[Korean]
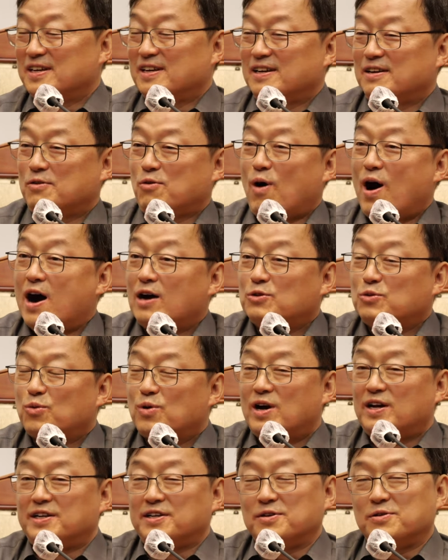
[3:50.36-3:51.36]
과학도
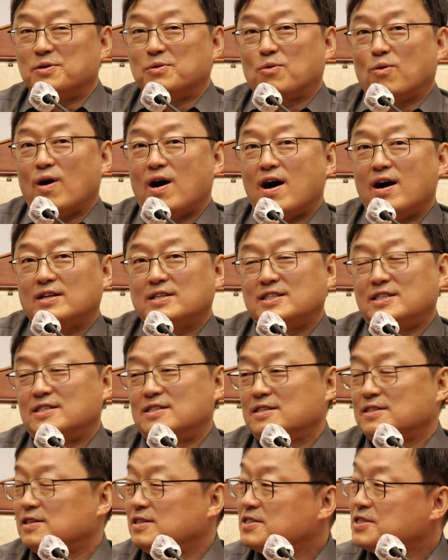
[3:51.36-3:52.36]
아니고 과학
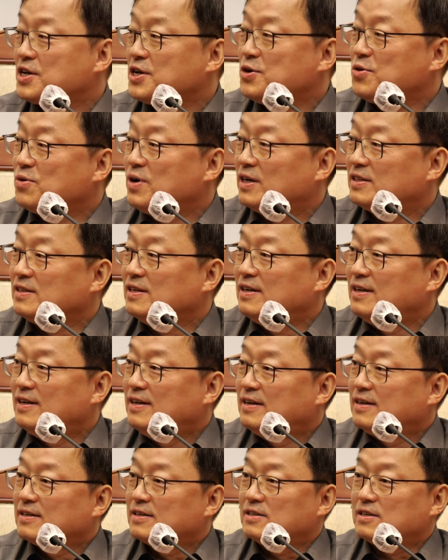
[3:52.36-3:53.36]
지식을 사용한
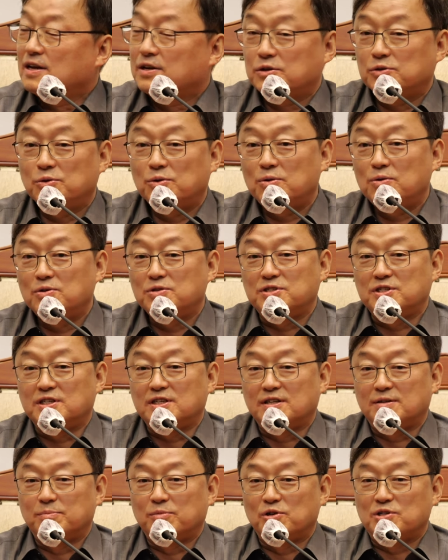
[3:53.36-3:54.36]

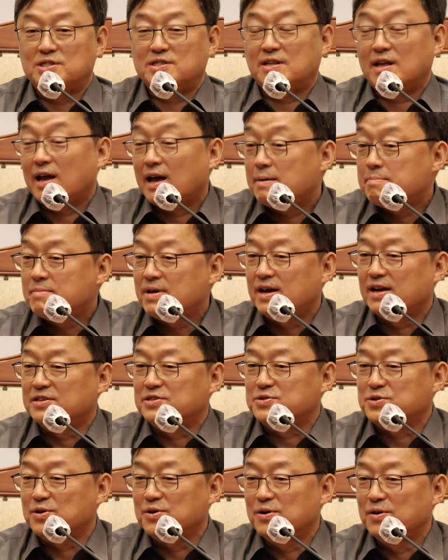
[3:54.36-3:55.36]
테크놀로지 STEM
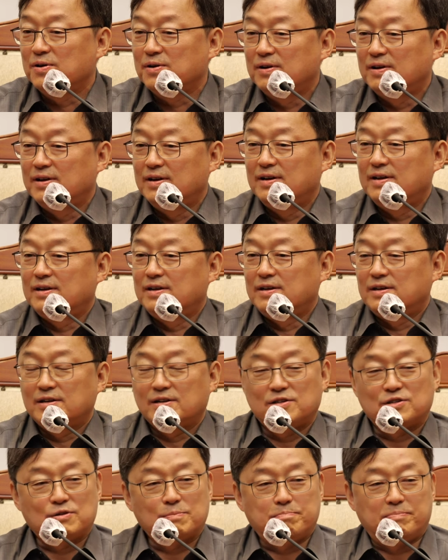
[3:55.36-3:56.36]
해서
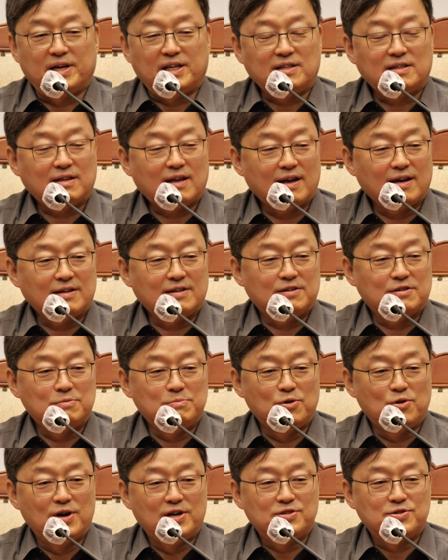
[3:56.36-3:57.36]
빅테크
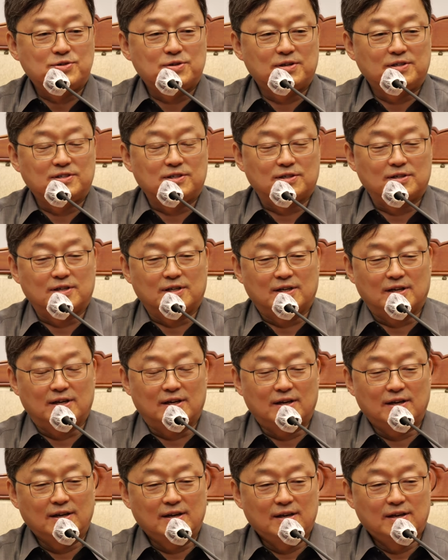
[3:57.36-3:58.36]
해서
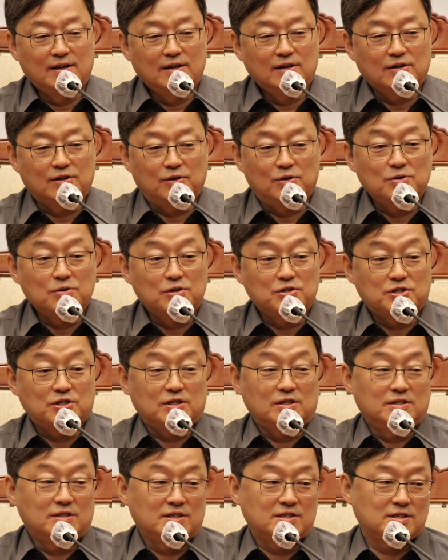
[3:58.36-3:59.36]
그런 것이
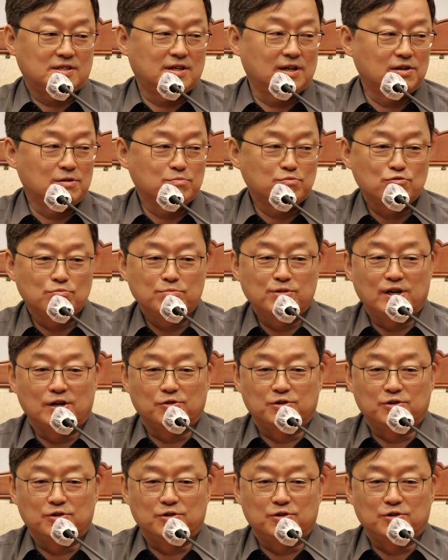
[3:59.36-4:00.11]
이제 시대를 풍미하고